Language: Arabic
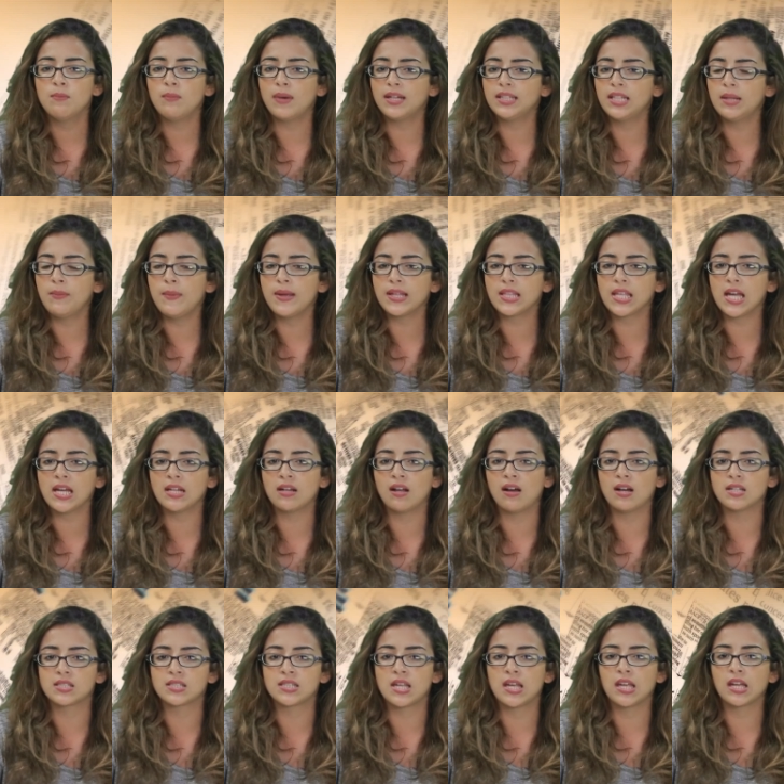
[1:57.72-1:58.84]
بعدما كان
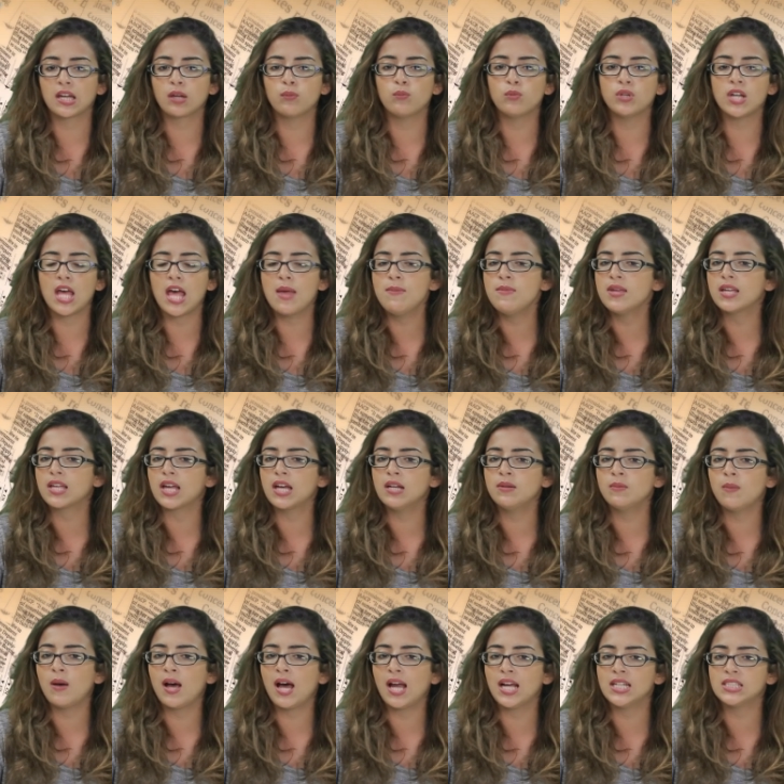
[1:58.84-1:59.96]
السائق منهمكا
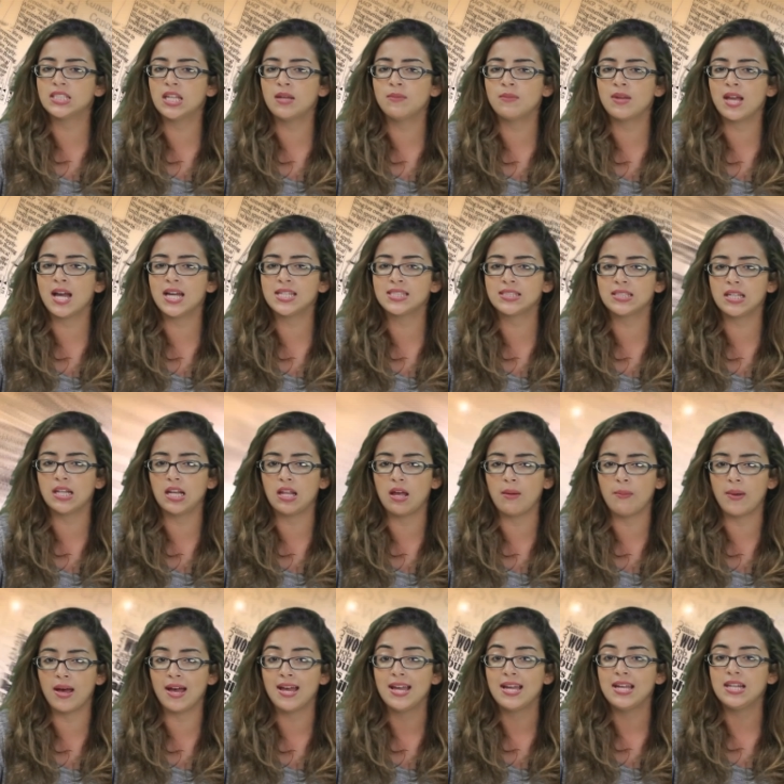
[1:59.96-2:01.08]
مع حزام
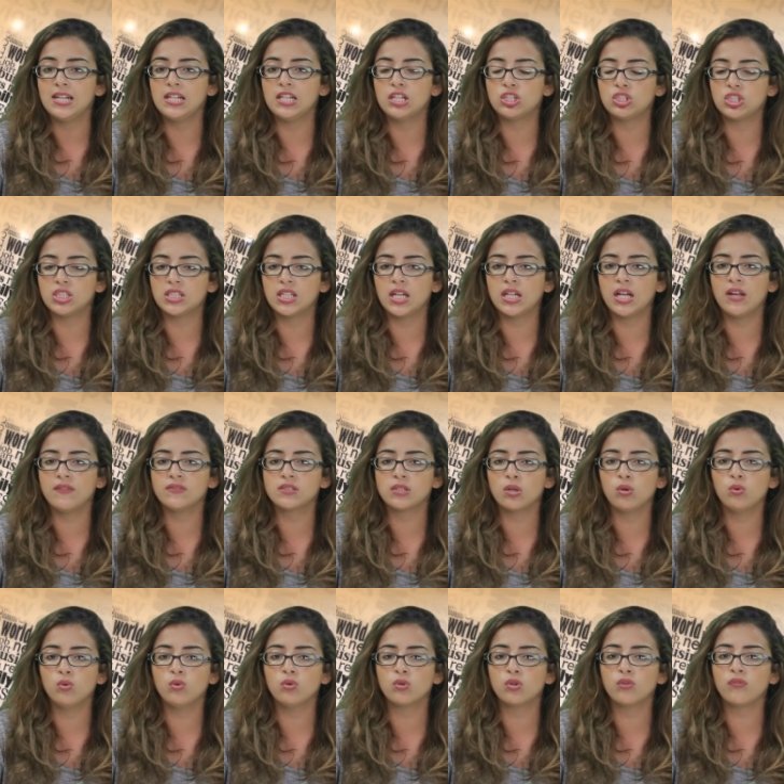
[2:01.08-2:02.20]
السلامة ليجد
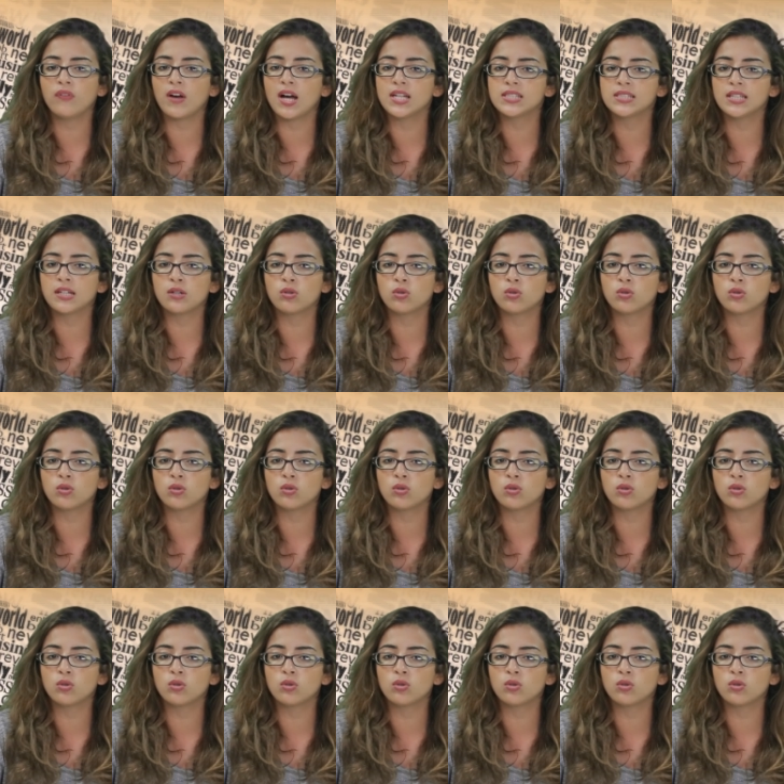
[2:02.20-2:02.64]
نفسه رفقة